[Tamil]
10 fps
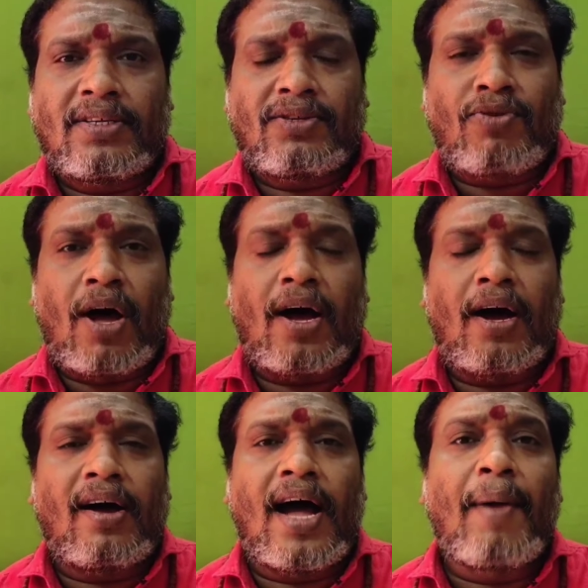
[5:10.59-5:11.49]
சுவாகா
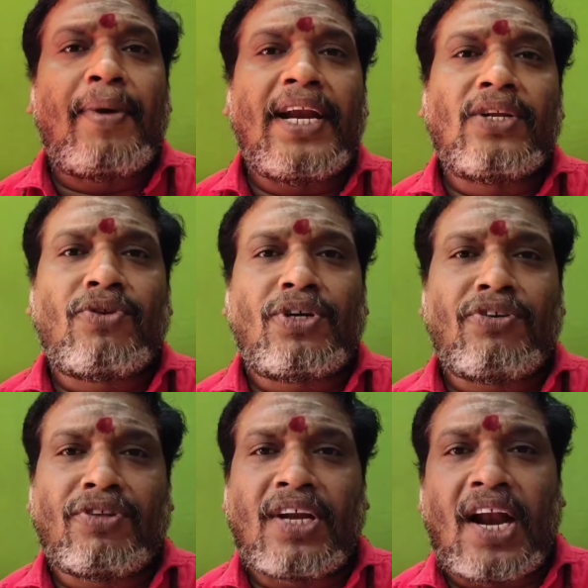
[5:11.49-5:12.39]
அப்படின்னு சொல்லிட்டு
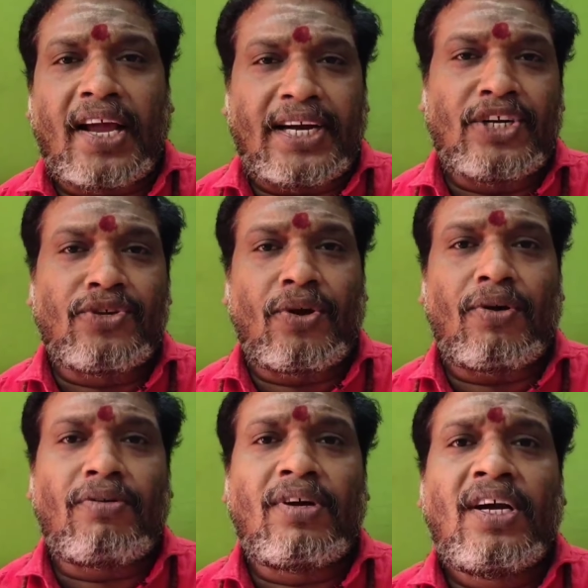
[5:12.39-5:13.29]
வந்துட்டு நான்
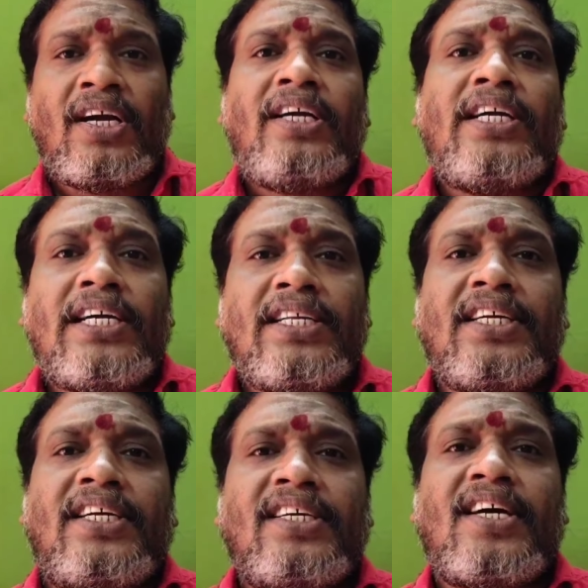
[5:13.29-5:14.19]
எழுதணும்
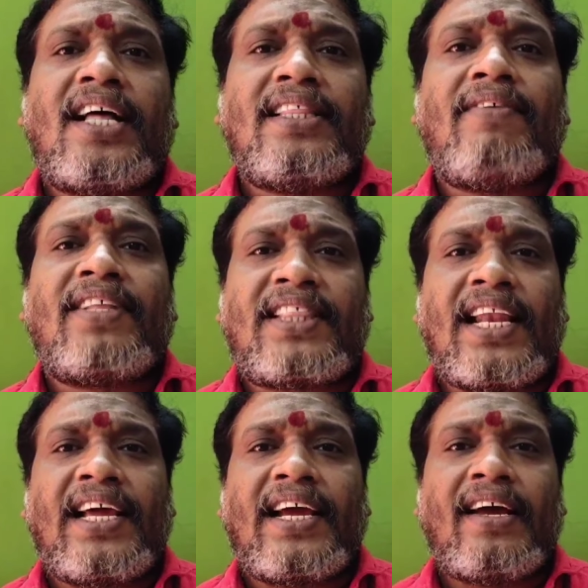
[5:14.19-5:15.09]
எழுதிட்டு அந்த
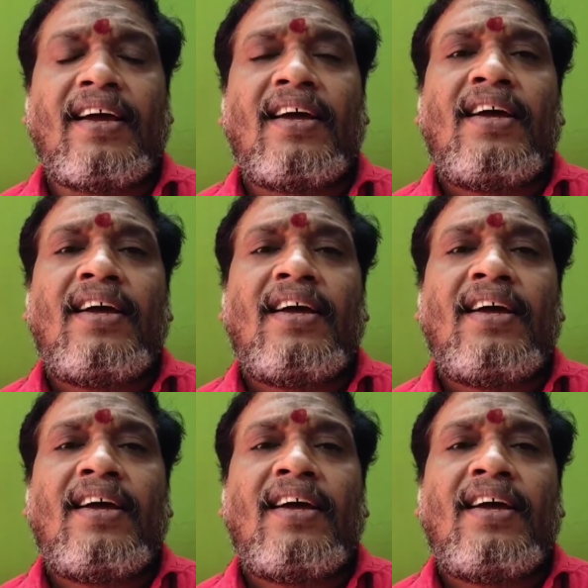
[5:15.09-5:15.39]
வெத்தலையை